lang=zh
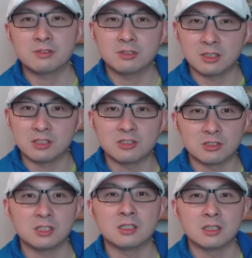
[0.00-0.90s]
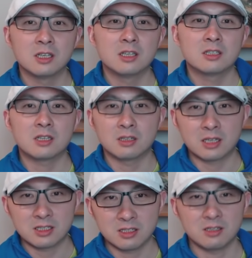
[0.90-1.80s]
封的地址信，账
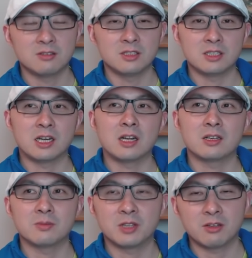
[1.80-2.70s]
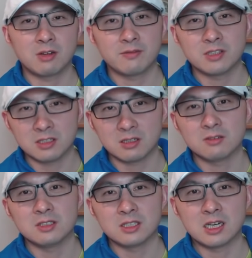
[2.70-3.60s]
单寄到你家，什么电话费寄
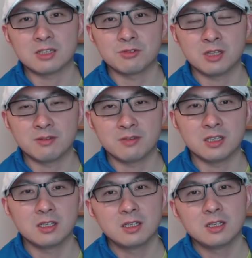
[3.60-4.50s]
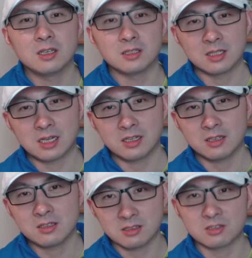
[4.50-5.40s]
到你家，水电费啊，你拿
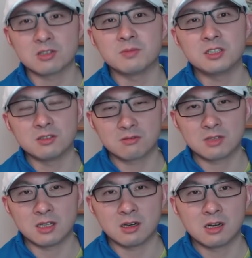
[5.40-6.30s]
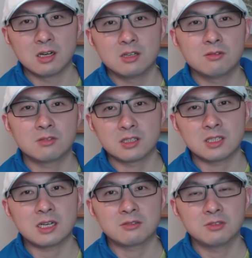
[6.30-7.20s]
那个信证明你住在那儿。如果
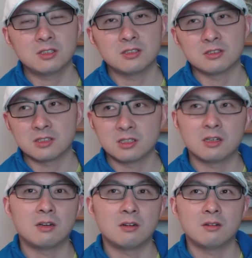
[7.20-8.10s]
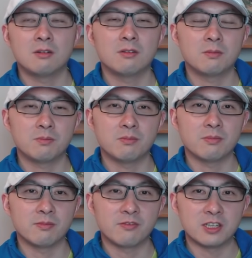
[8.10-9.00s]
是加州的地址寄到，
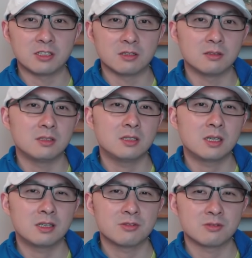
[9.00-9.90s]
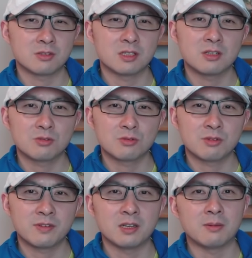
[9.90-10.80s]
嗯，费城应该就直接就
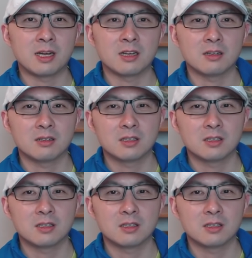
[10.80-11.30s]
作废了吧？